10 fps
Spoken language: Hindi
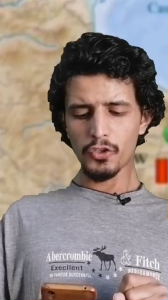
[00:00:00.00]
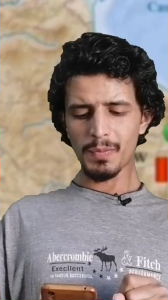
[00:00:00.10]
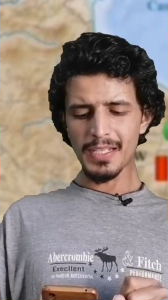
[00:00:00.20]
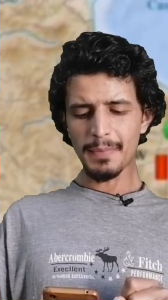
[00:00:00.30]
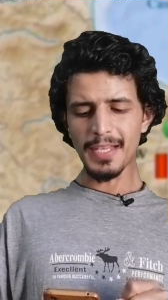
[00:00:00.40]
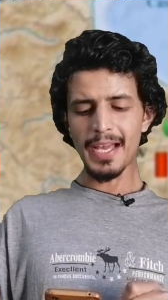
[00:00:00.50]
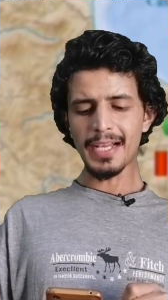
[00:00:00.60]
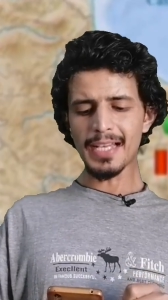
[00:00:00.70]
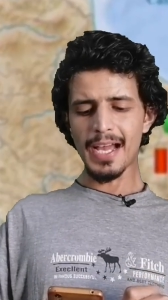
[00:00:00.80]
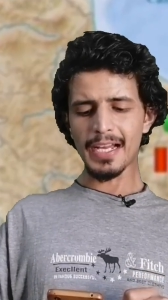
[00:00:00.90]
उसमें ये
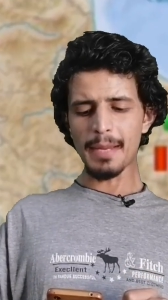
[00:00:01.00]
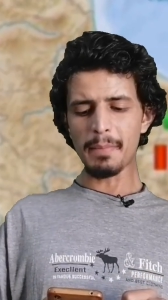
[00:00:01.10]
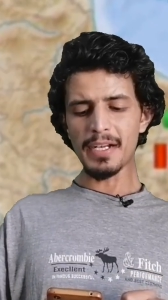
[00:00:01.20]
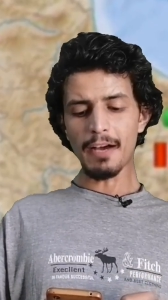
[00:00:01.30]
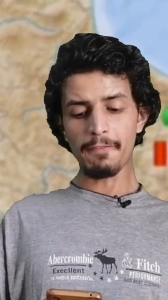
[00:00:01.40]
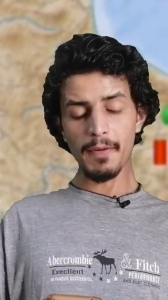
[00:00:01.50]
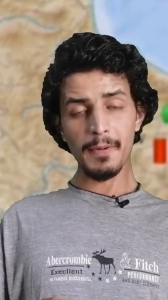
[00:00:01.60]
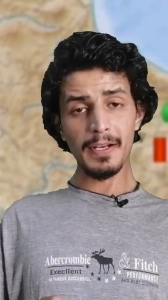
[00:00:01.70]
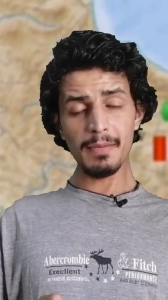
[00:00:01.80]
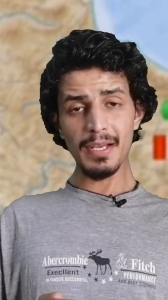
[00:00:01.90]
बताया गया है कि मिड ऑफ
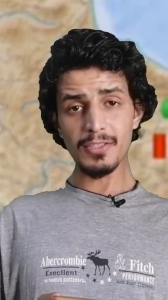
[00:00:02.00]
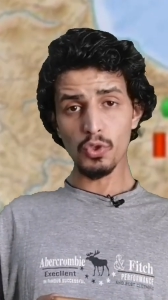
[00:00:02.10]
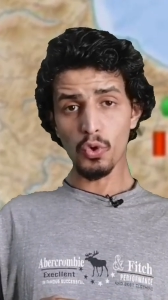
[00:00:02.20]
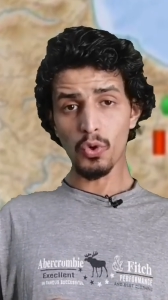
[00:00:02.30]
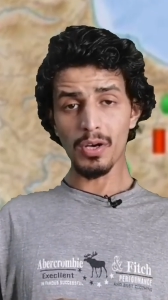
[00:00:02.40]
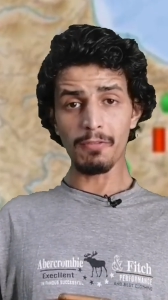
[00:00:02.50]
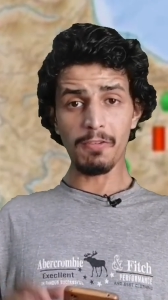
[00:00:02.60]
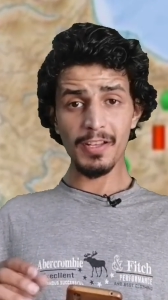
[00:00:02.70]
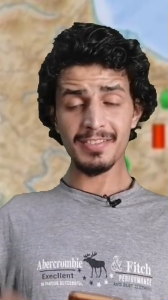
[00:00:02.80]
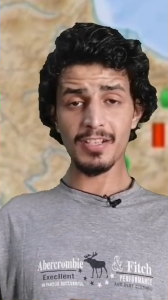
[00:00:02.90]
फरवरी में जो
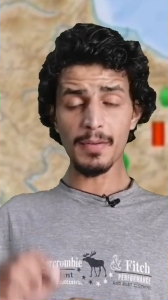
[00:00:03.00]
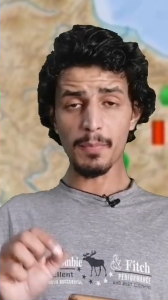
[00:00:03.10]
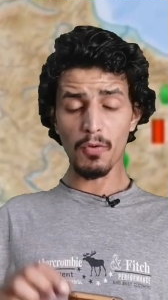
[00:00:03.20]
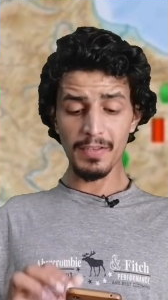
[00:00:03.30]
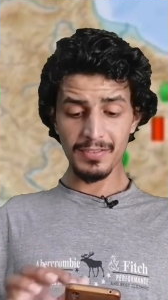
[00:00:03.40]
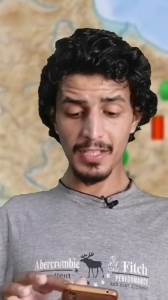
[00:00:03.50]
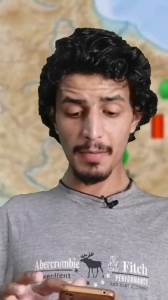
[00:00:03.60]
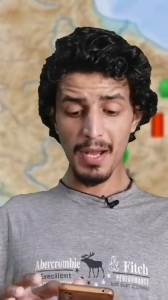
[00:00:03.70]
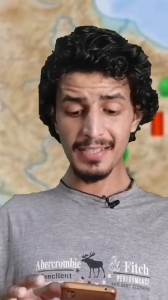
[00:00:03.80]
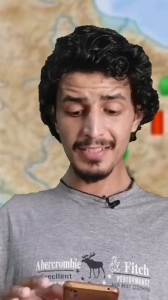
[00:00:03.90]
वेस्टर्न प्रोविंस
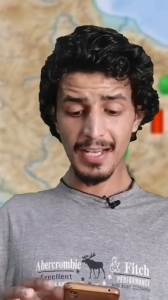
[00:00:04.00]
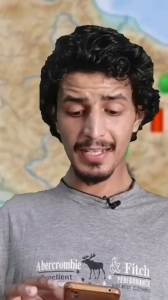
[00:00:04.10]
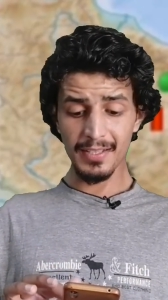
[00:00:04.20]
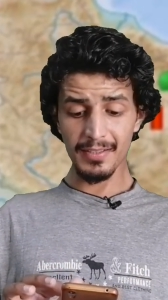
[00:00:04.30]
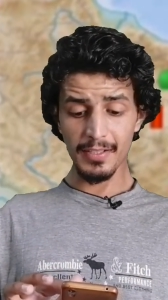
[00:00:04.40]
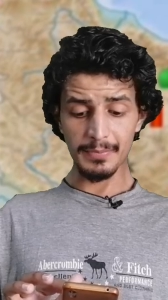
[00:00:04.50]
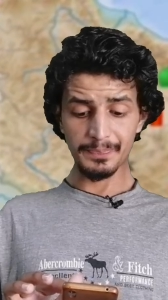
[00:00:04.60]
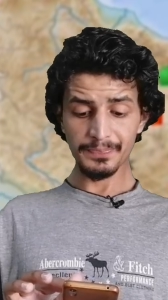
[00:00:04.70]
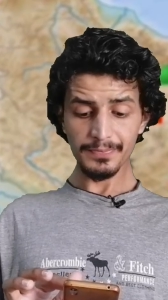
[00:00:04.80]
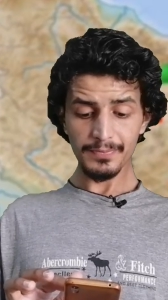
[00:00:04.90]
किरमानशाह के अंदर
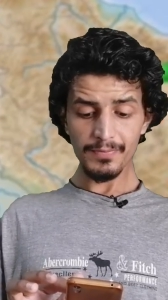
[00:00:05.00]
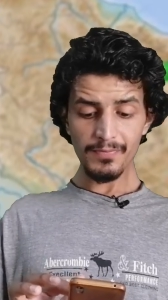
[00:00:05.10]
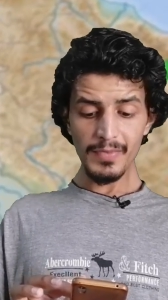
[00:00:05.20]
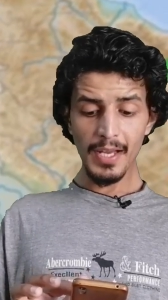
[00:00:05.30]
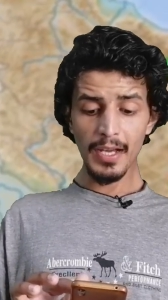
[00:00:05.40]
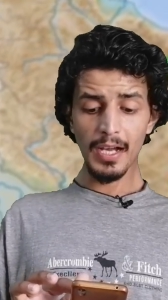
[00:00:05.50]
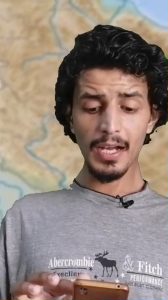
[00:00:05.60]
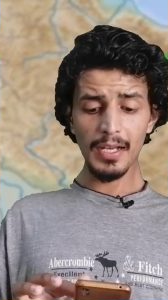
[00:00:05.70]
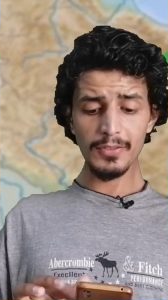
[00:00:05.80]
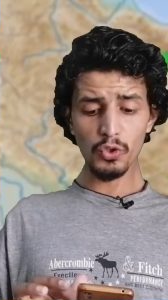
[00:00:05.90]

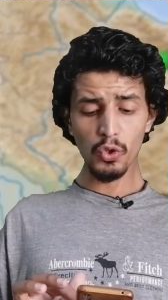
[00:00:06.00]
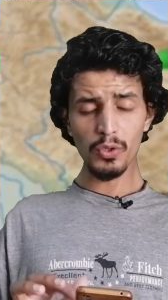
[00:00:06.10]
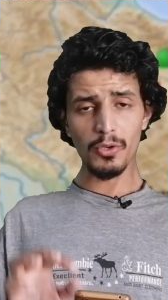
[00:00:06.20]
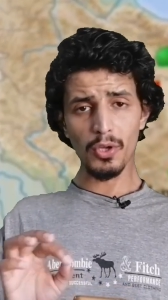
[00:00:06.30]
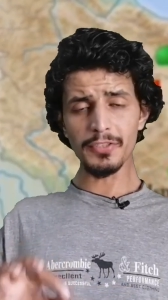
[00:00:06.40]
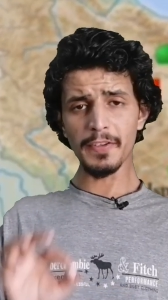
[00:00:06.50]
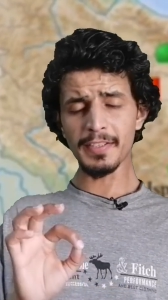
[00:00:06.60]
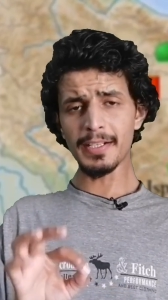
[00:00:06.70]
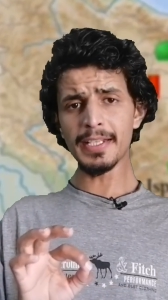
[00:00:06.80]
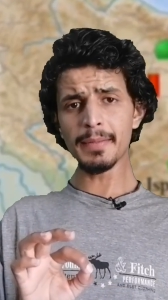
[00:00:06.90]
जो ड्रोन्स
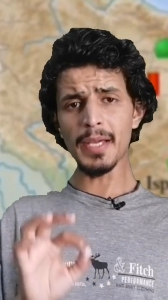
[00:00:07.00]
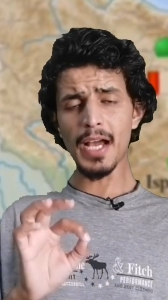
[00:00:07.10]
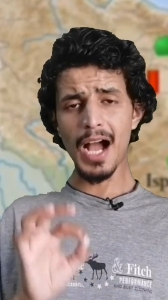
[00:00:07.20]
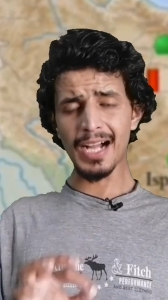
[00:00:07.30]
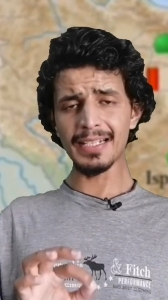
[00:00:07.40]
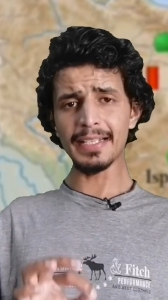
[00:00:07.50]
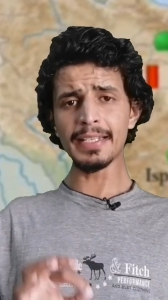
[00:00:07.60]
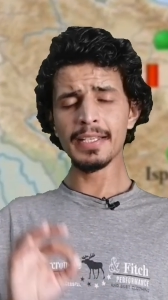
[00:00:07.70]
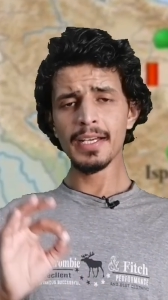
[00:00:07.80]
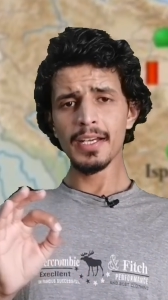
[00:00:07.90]
फैसिलिटी में आग
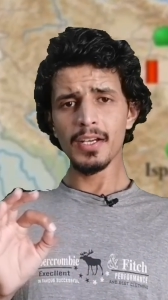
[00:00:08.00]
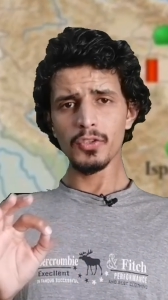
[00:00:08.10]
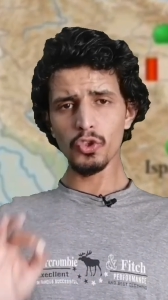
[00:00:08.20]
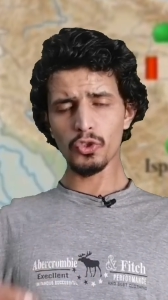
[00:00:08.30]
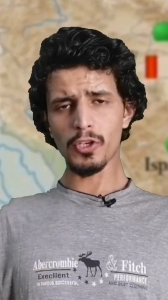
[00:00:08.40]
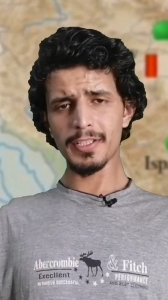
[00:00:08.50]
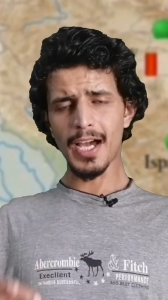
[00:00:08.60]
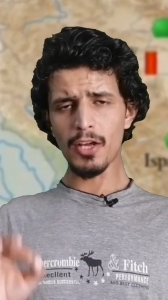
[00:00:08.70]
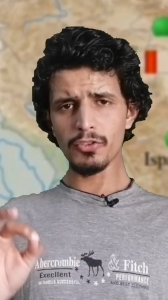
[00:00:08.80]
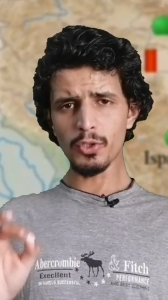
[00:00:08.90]
लगी जो सूरत
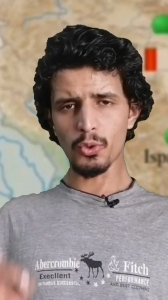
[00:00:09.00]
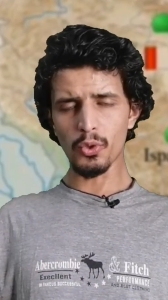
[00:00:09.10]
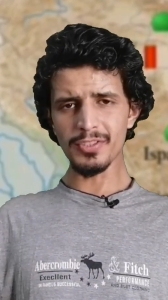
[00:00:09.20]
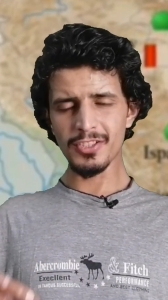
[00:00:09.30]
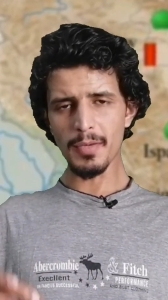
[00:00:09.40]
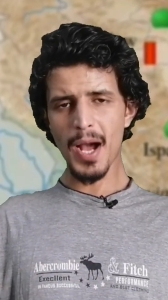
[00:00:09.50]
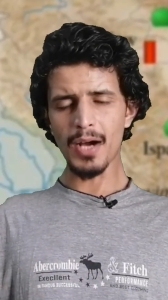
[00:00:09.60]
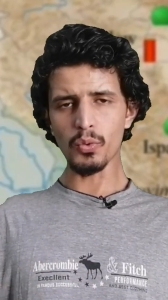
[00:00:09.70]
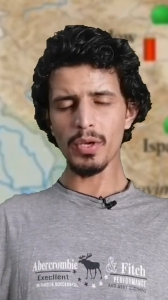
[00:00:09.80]
हाल हुई जो ड्रोन्स तबाह